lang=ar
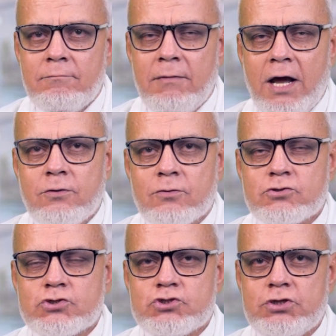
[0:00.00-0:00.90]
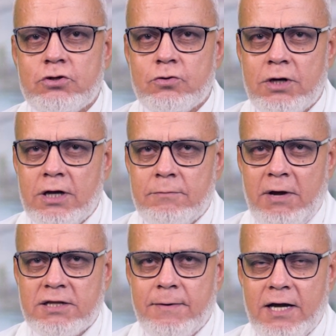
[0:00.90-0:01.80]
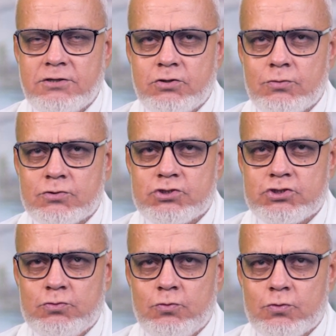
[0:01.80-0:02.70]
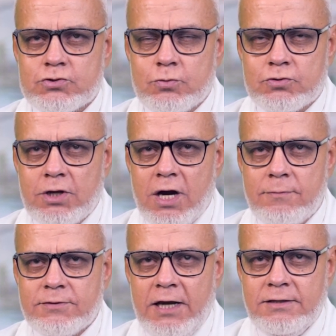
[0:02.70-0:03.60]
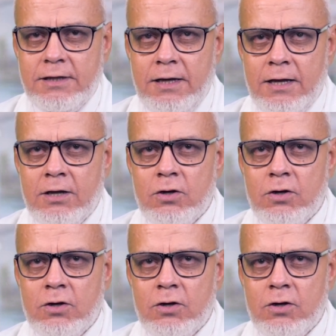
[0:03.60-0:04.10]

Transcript: مع الاكسجين اللي بعد ما خدت الاكسجين والطاقه بتاعتها